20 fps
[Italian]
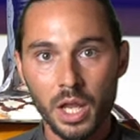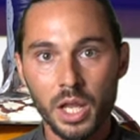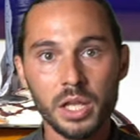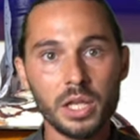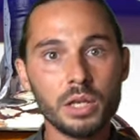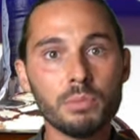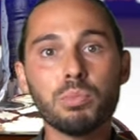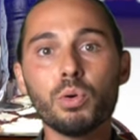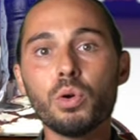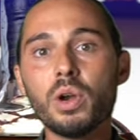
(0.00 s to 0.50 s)

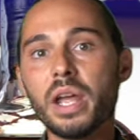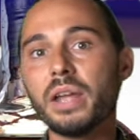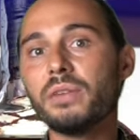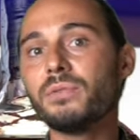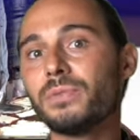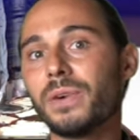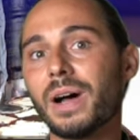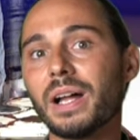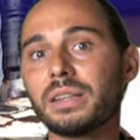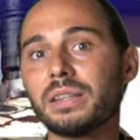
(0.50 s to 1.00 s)
Il Boulet
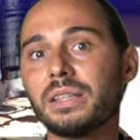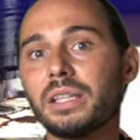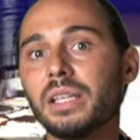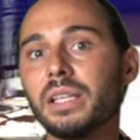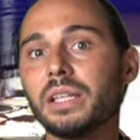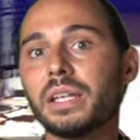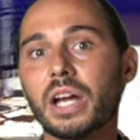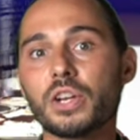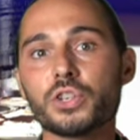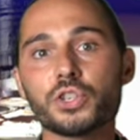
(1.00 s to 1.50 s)
infatti
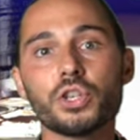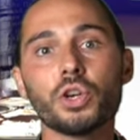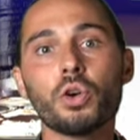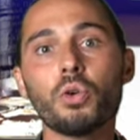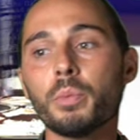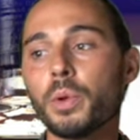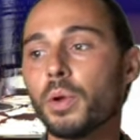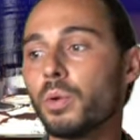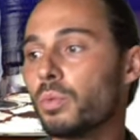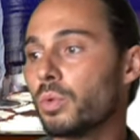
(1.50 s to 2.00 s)
nasce
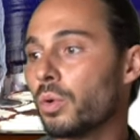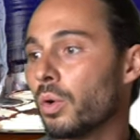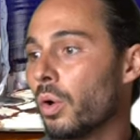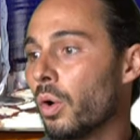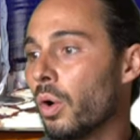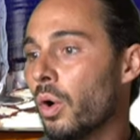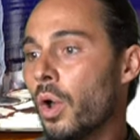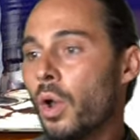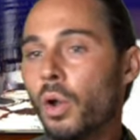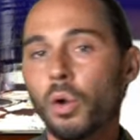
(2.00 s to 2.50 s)
come,
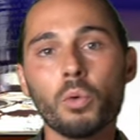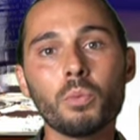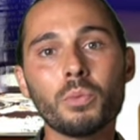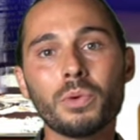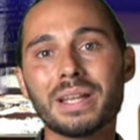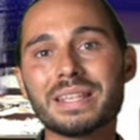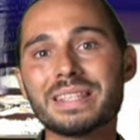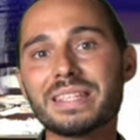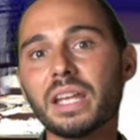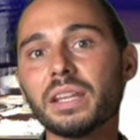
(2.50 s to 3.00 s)
uno, come
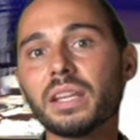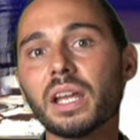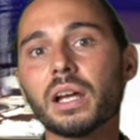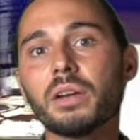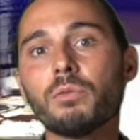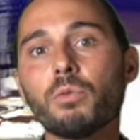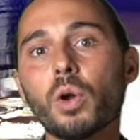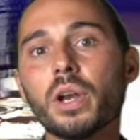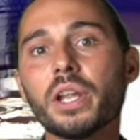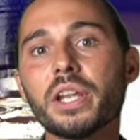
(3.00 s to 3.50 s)
un'azienda che
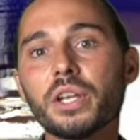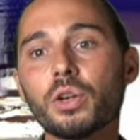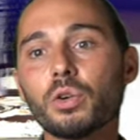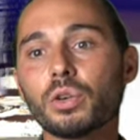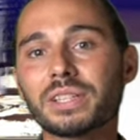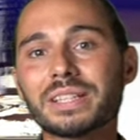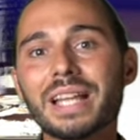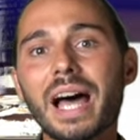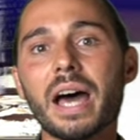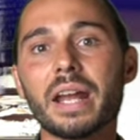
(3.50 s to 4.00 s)
vuole
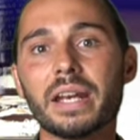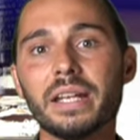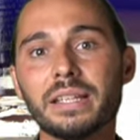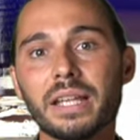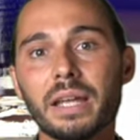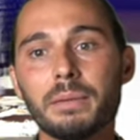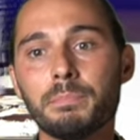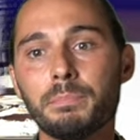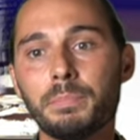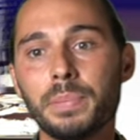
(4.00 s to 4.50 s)
ricordare i
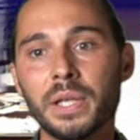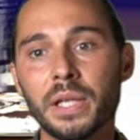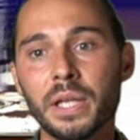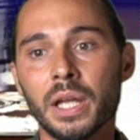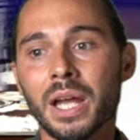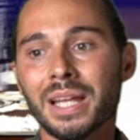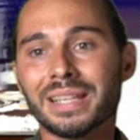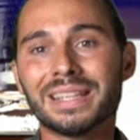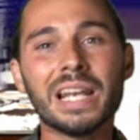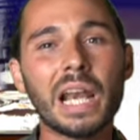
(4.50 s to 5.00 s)
tempi
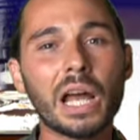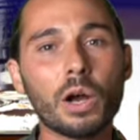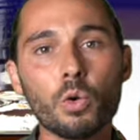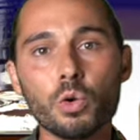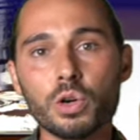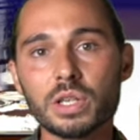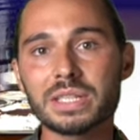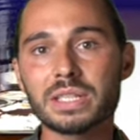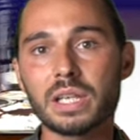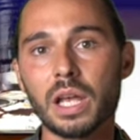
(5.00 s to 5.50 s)
della
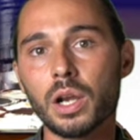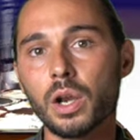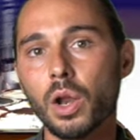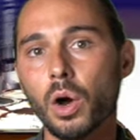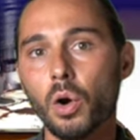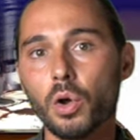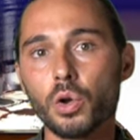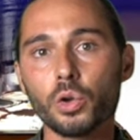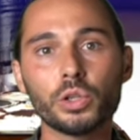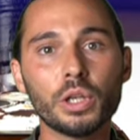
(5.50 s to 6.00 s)
corsa
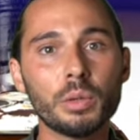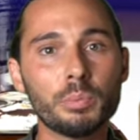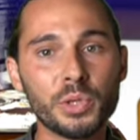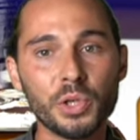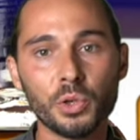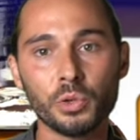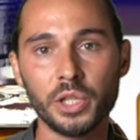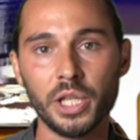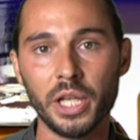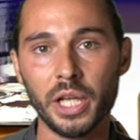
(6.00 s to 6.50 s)
all'oro dei
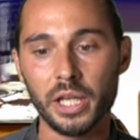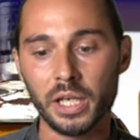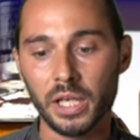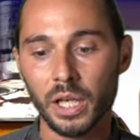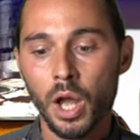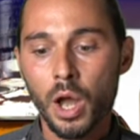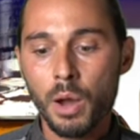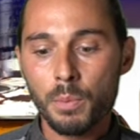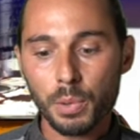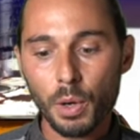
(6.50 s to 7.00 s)
pionieri.
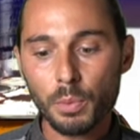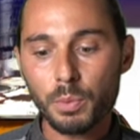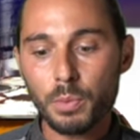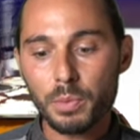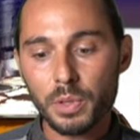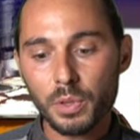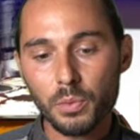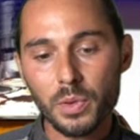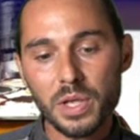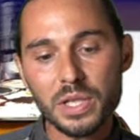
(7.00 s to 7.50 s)
Proprio
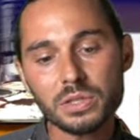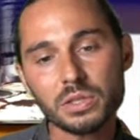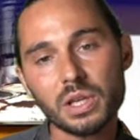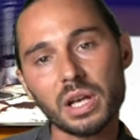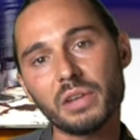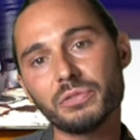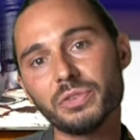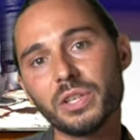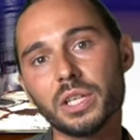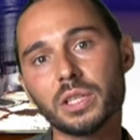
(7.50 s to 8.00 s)
per questo
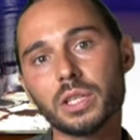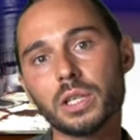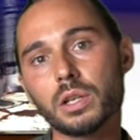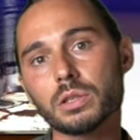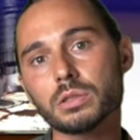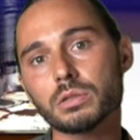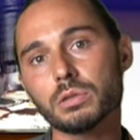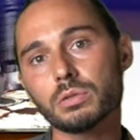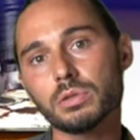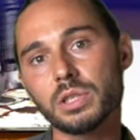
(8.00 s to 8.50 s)
alla fine del
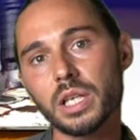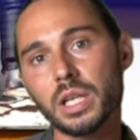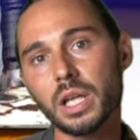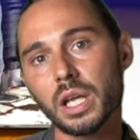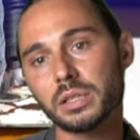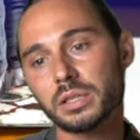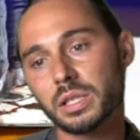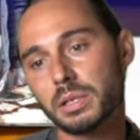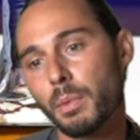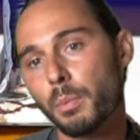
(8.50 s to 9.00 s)
nostro drink
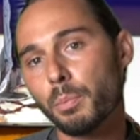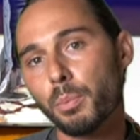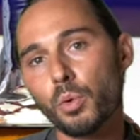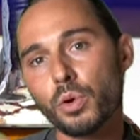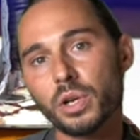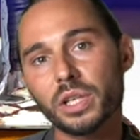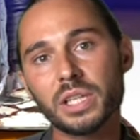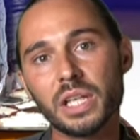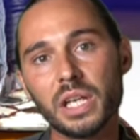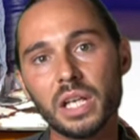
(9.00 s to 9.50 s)
andremo a
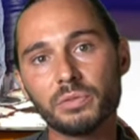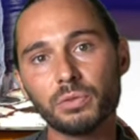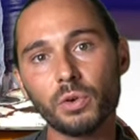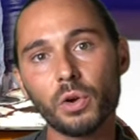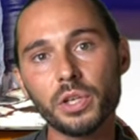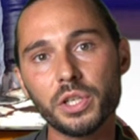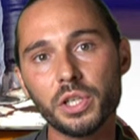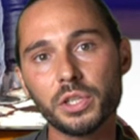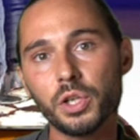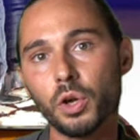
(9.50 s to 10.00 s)
porre delle
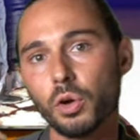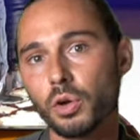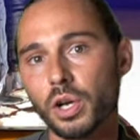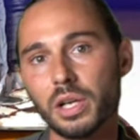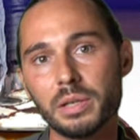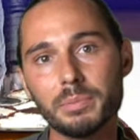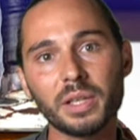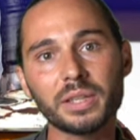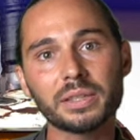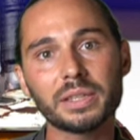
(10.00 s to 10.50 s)
foglie di oro
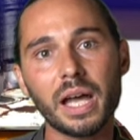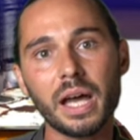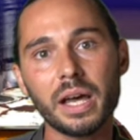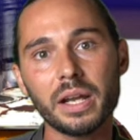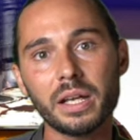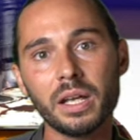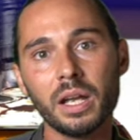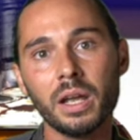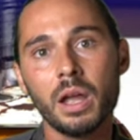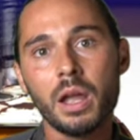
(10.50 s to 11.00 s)

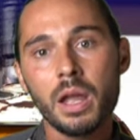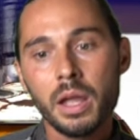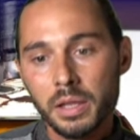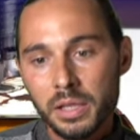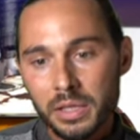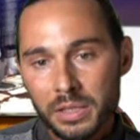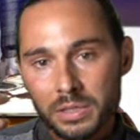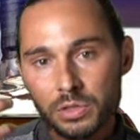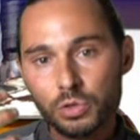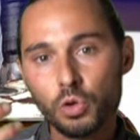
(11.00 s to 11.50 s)
alimentare
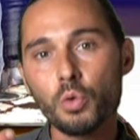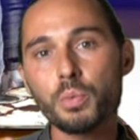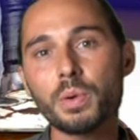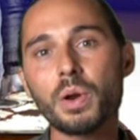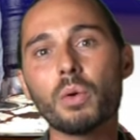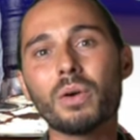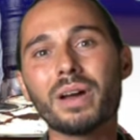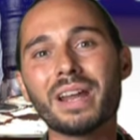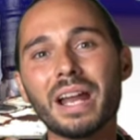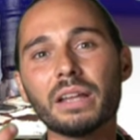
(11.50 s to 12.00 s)
in sopra
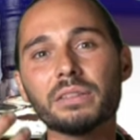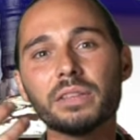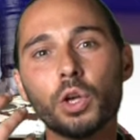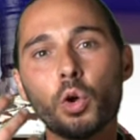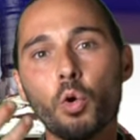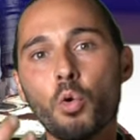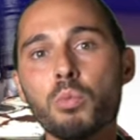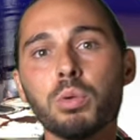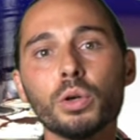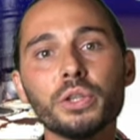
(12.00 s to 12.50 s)
un grande
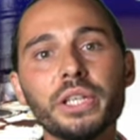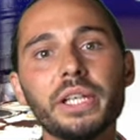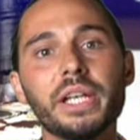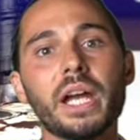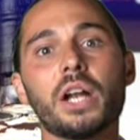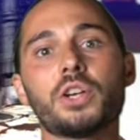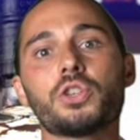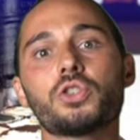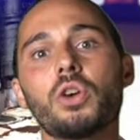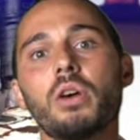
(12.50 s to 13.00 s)
cubo di
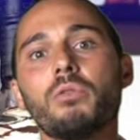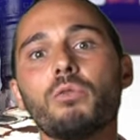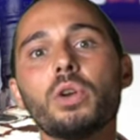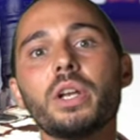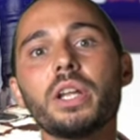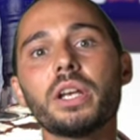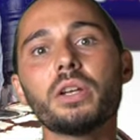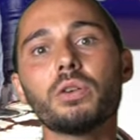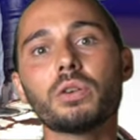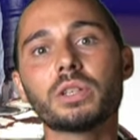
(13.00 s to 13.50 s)
ghiaccio a
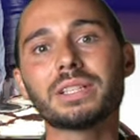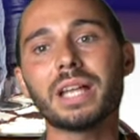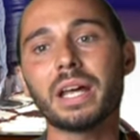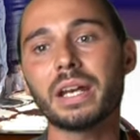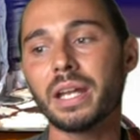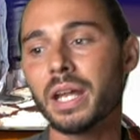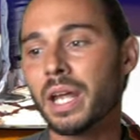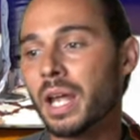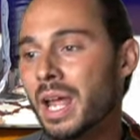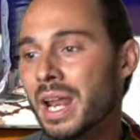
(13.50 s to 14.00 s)
voler
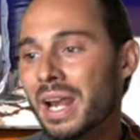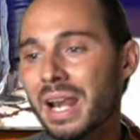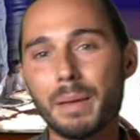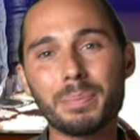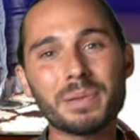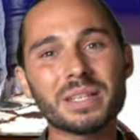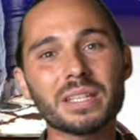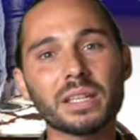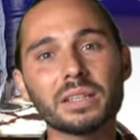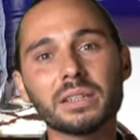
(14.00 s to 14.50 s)
ricordare la
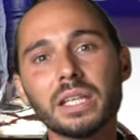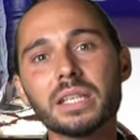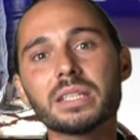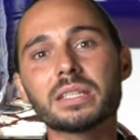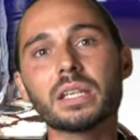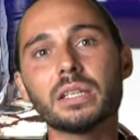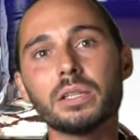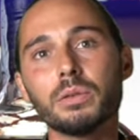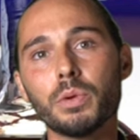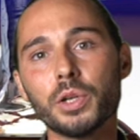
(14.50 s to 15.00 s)

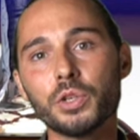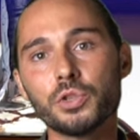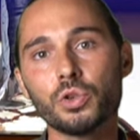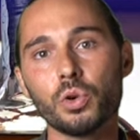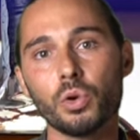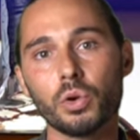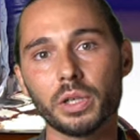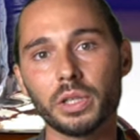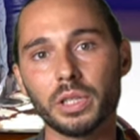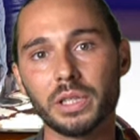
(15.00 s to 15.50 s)
pesantezza di quei
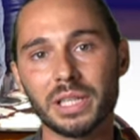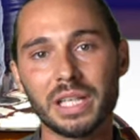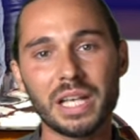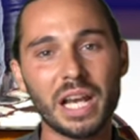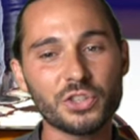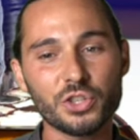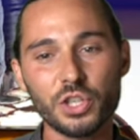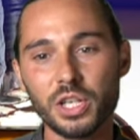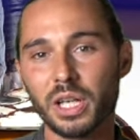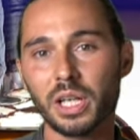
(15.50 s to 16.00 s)
giorni,
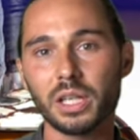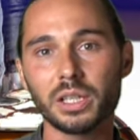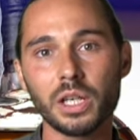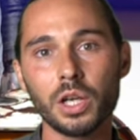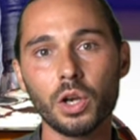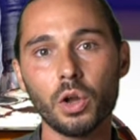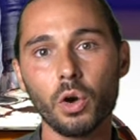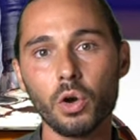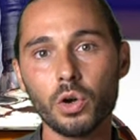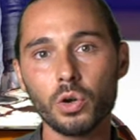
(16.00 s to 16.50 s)
della cerca
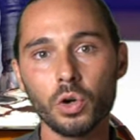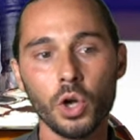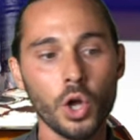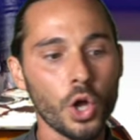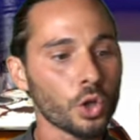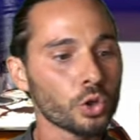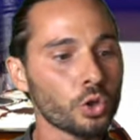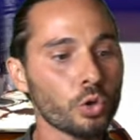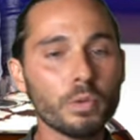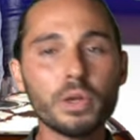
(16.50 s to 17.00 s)
dell'oro
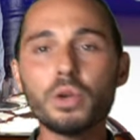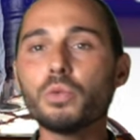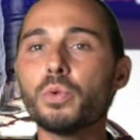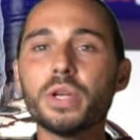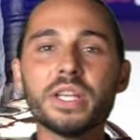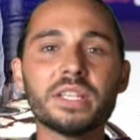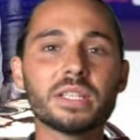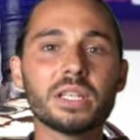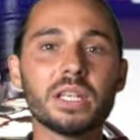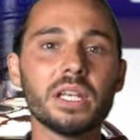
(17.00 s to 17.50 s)
dove il
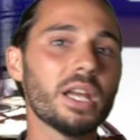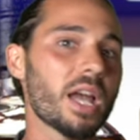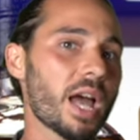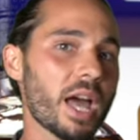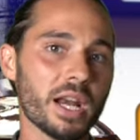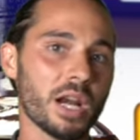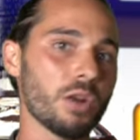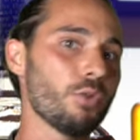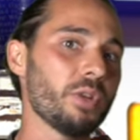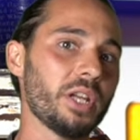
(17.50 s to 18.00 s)
whisky
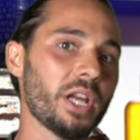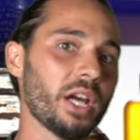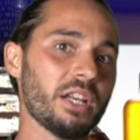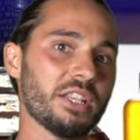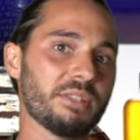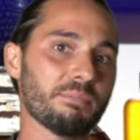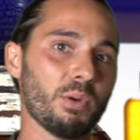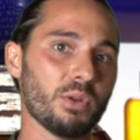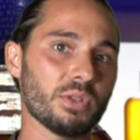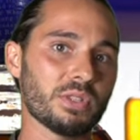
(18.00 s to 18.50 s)
era l'unica
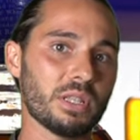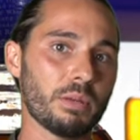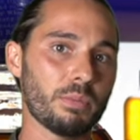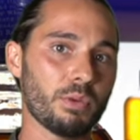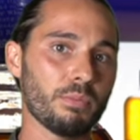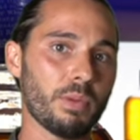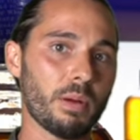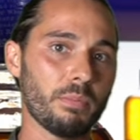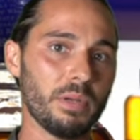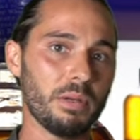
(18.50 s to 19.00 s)
risposta
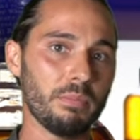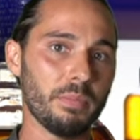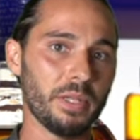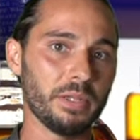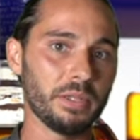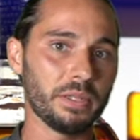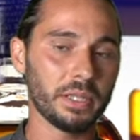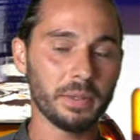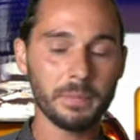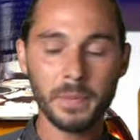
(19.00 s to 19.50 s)

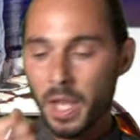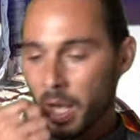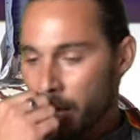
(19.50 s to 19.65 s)
probabilmente.